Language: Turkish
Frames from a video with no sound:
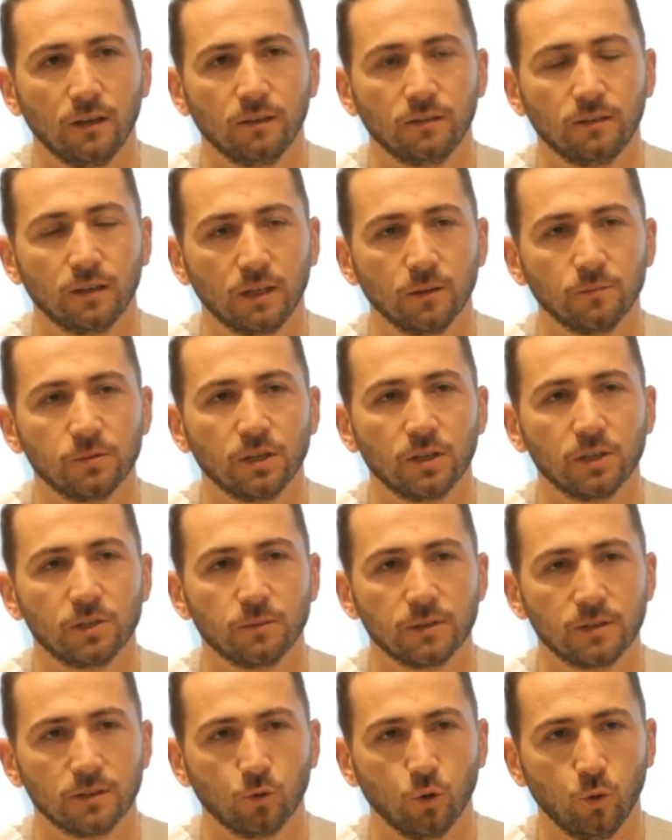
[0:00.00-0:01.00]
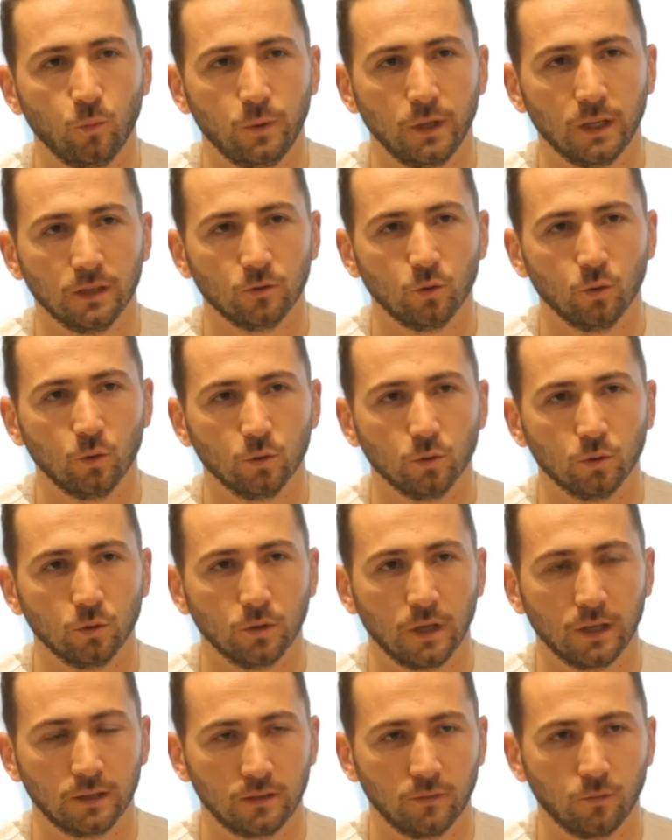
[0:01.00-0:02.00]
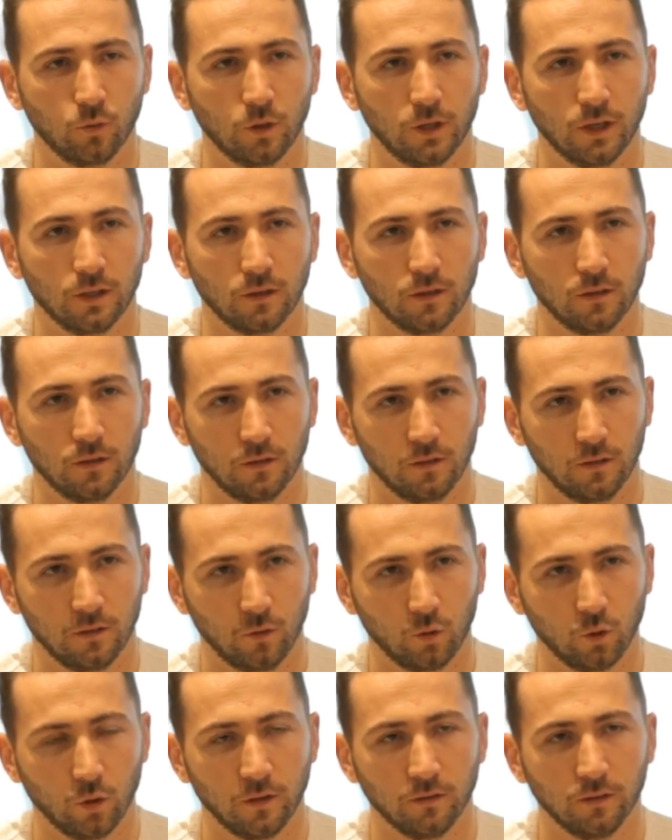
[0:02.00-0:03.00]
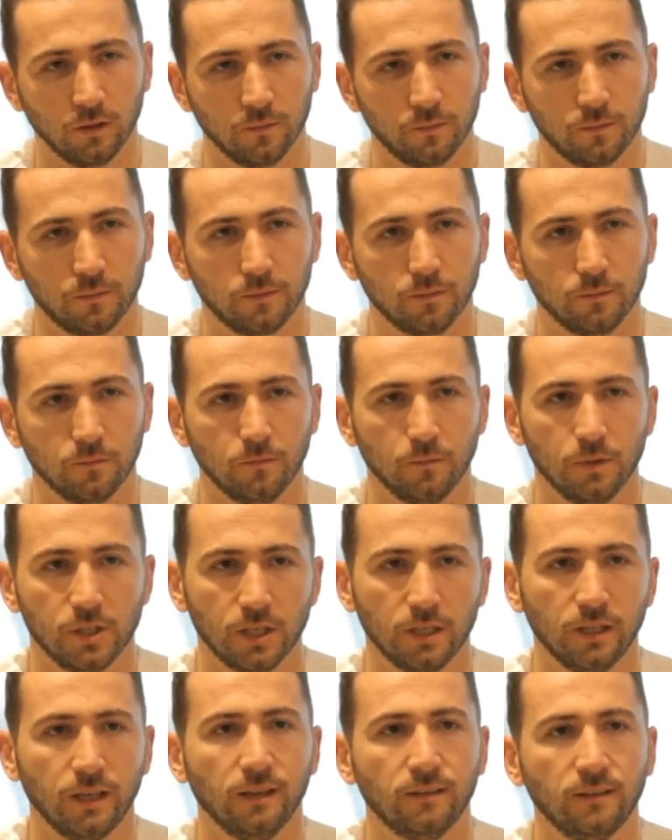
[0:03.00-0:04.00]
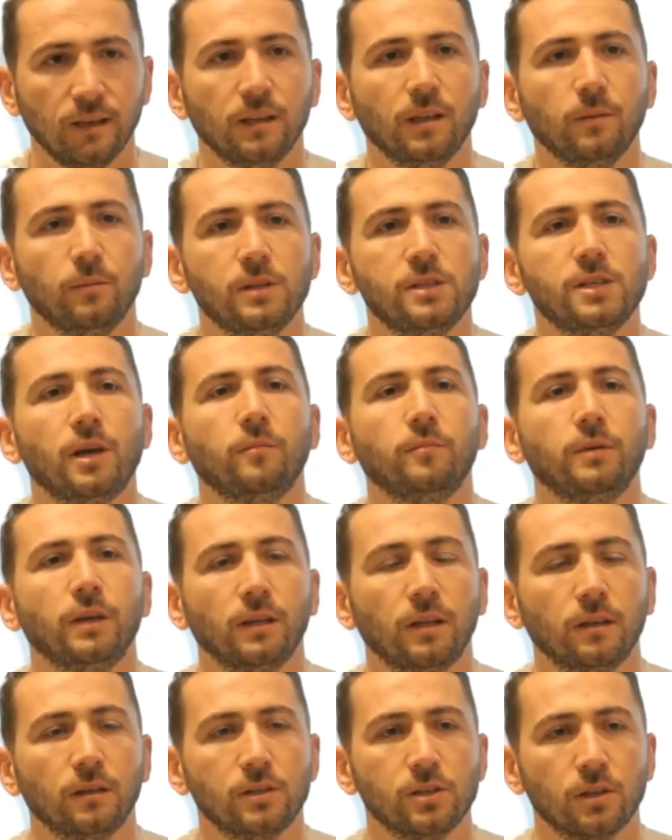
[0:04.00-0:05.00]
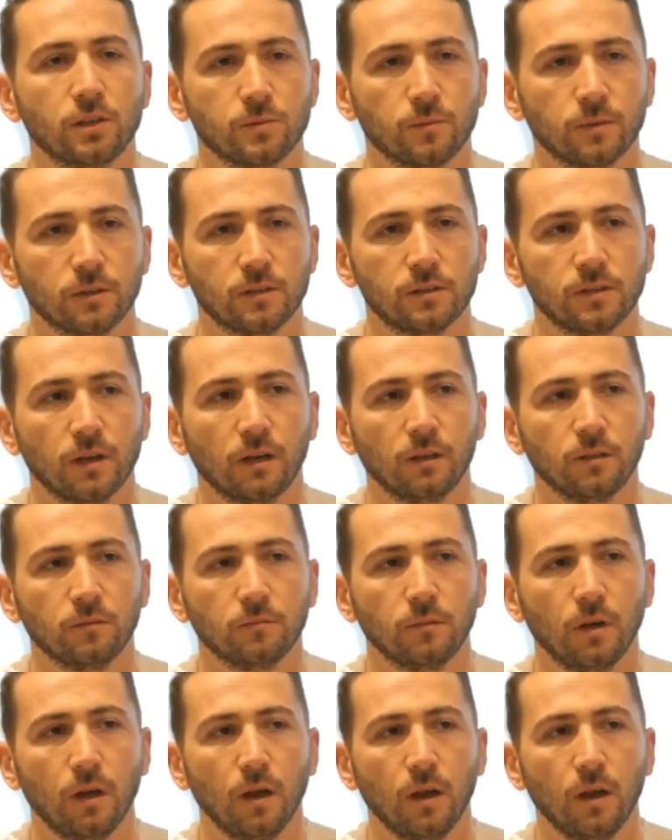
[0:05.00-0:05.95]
takım çalışmasının ön planda olduğu, aktif olarak görev alıp bir şeylere etki edebileceğim bir alanda çalışmak isterdim.